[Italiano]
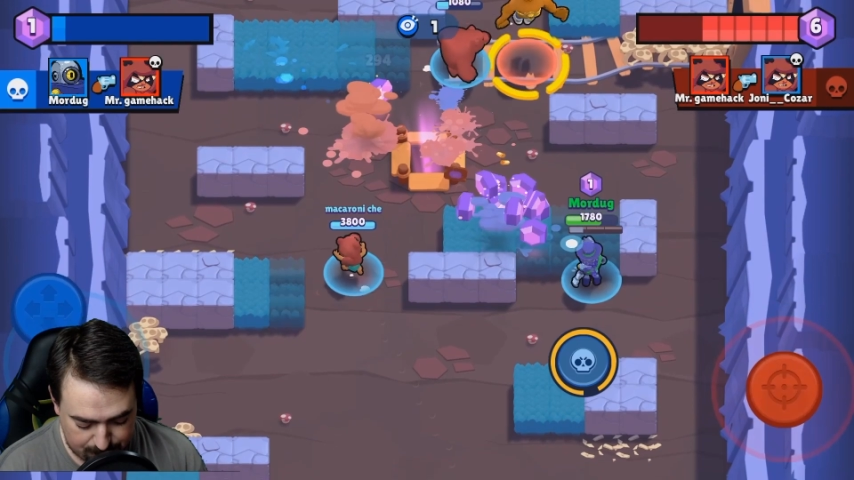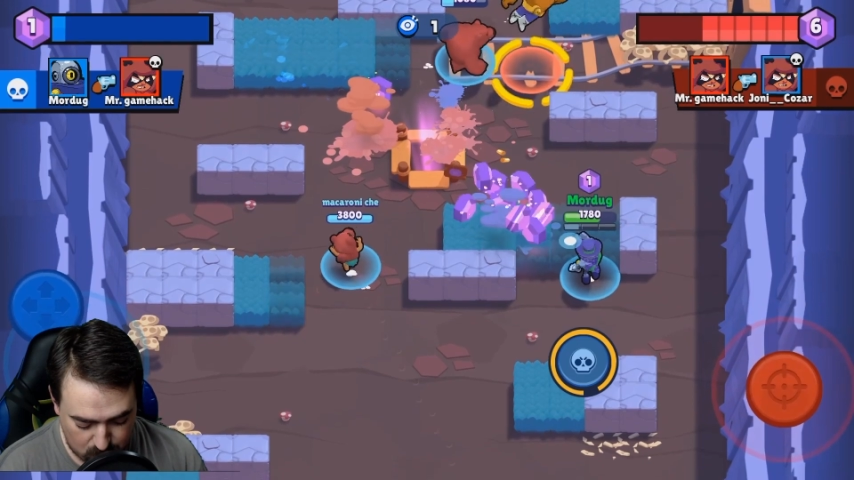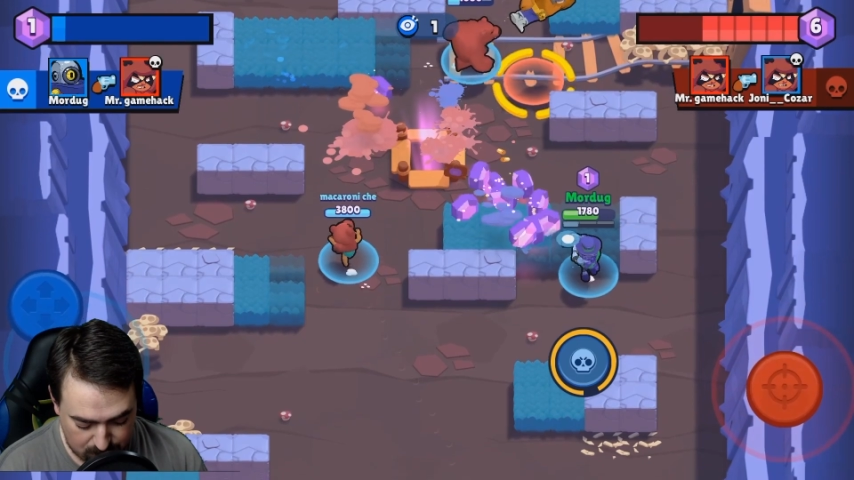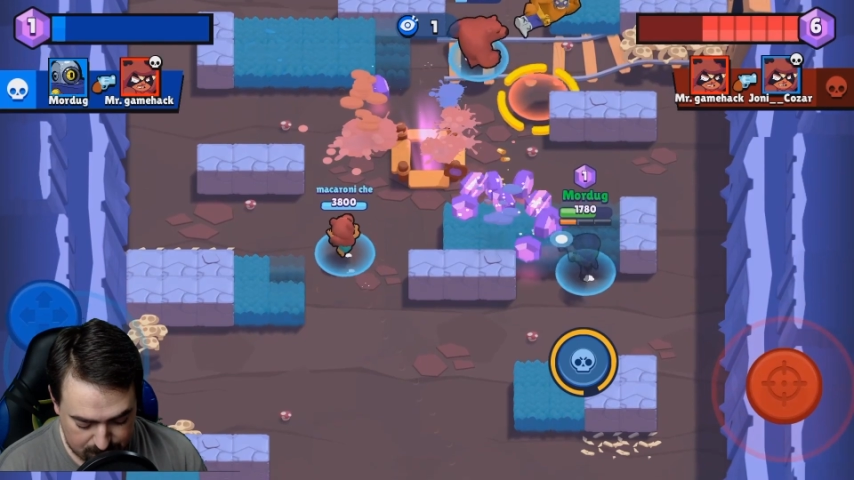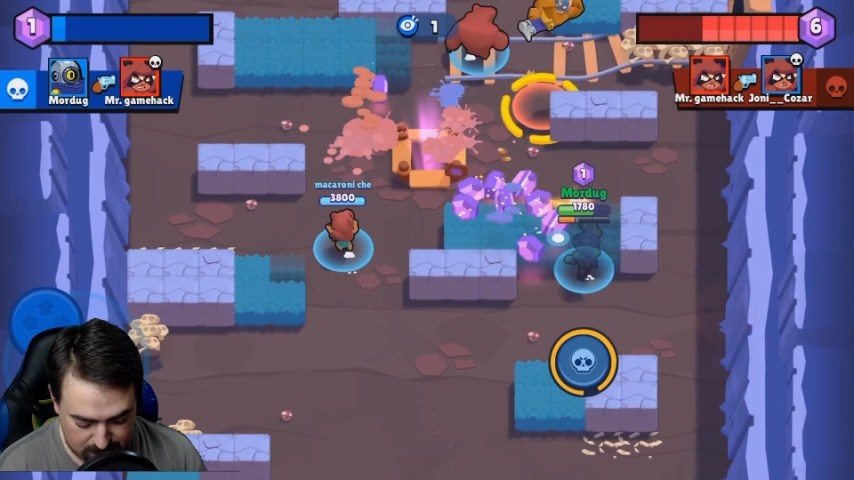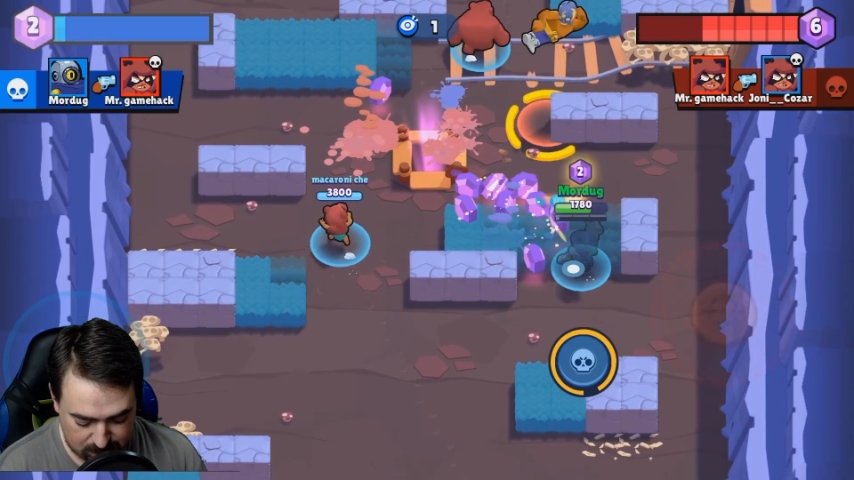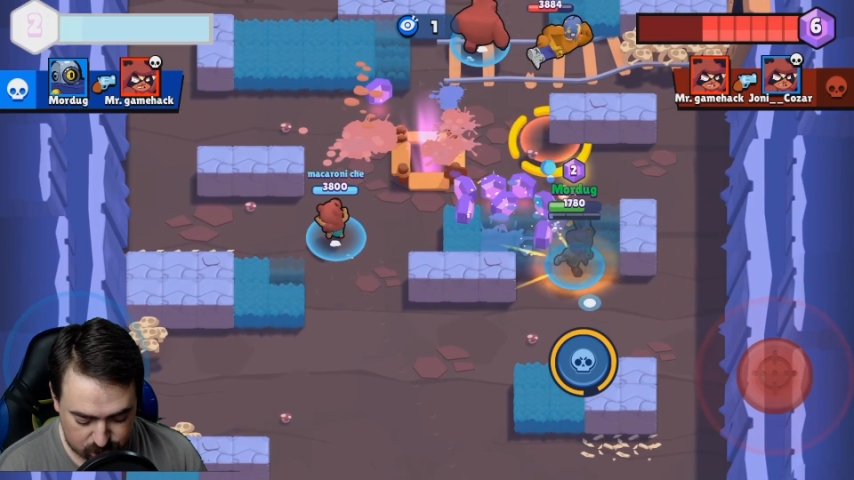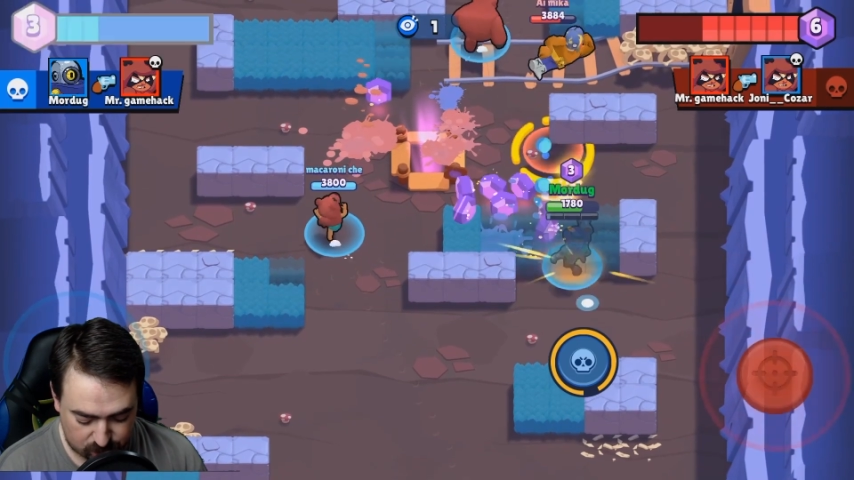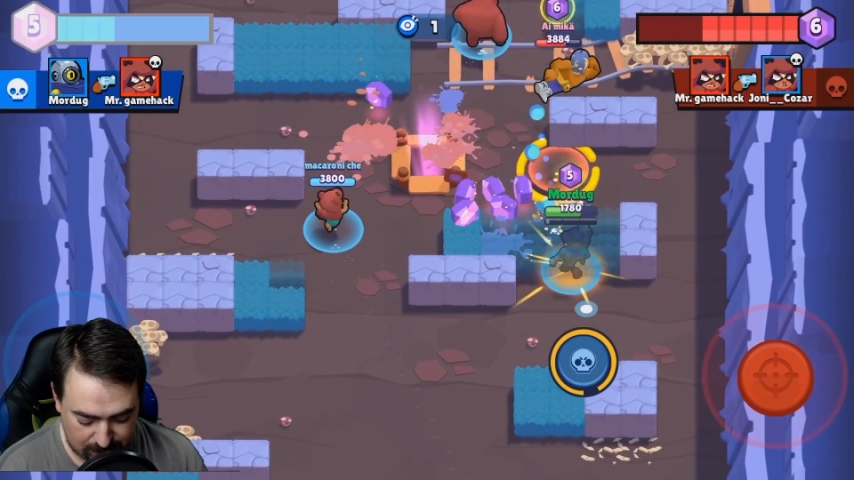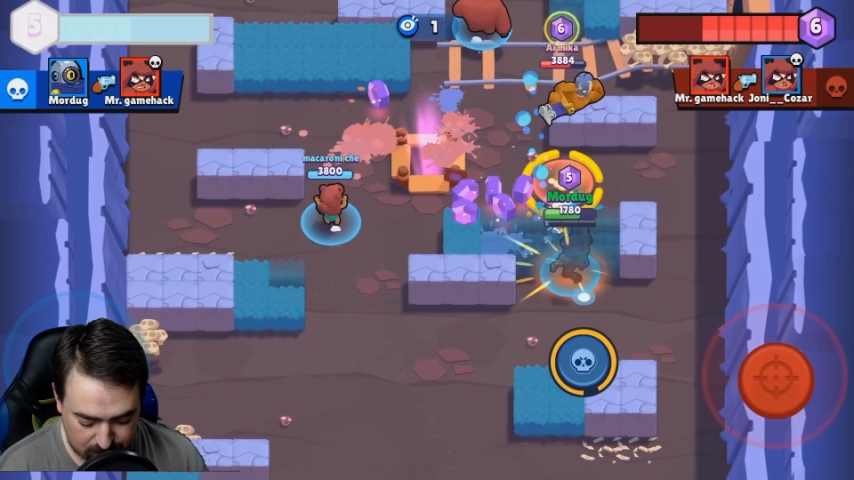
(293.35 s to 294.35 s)
Boom,
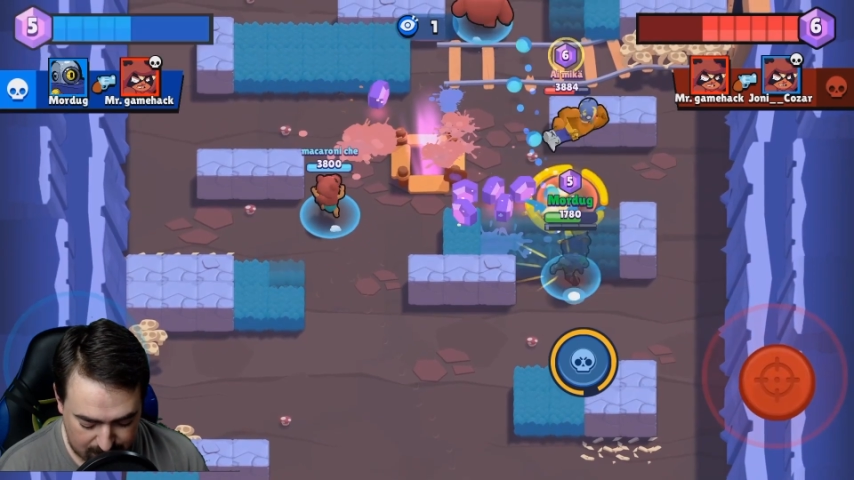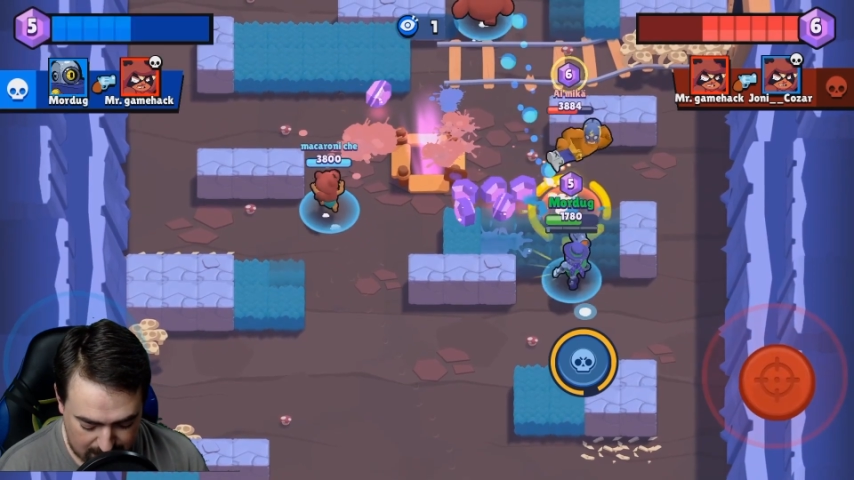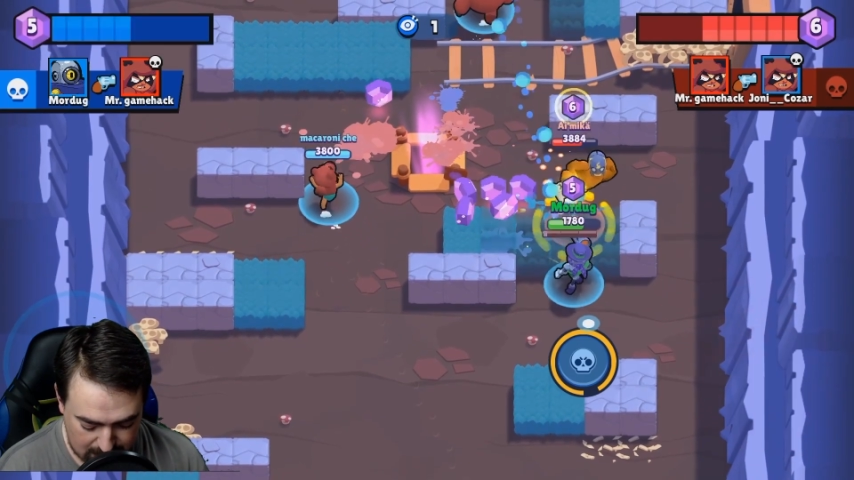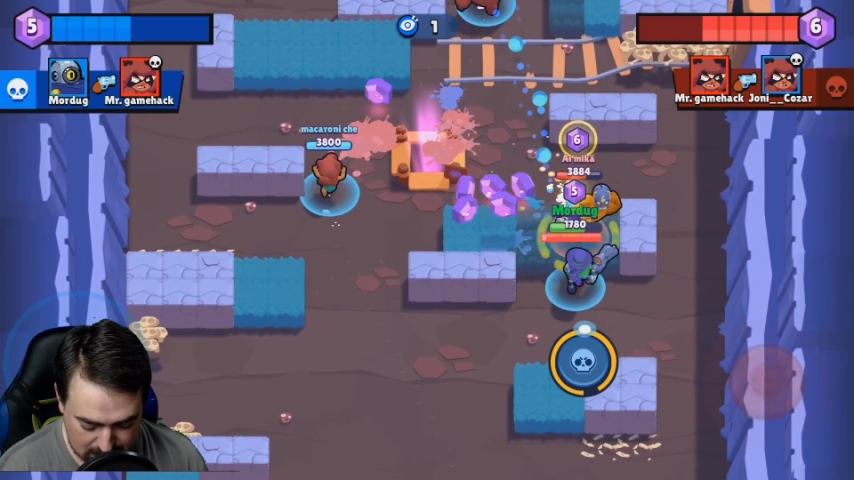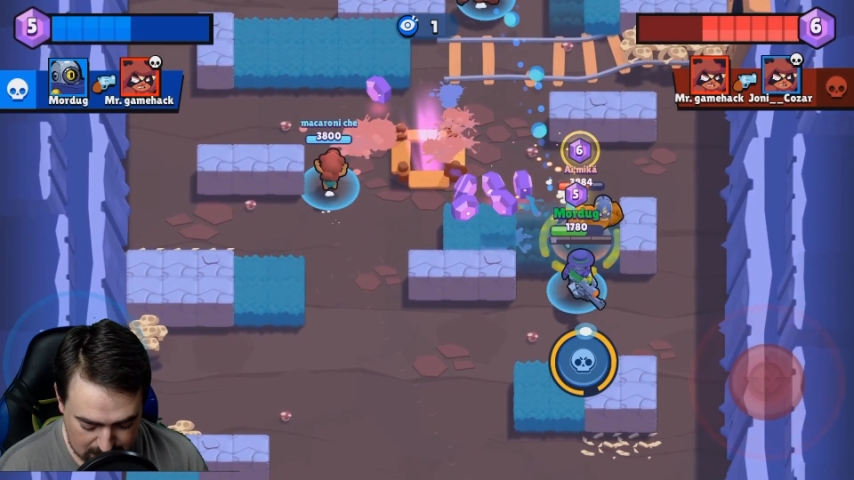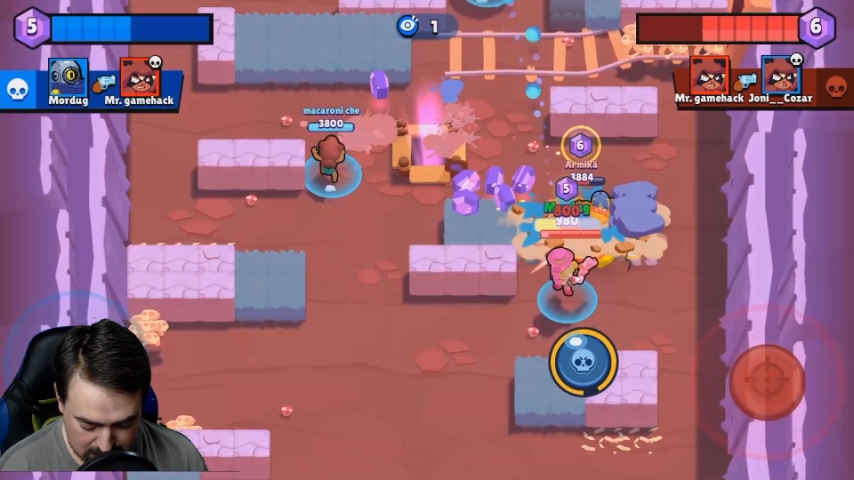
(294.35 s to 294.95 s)
shottato da me.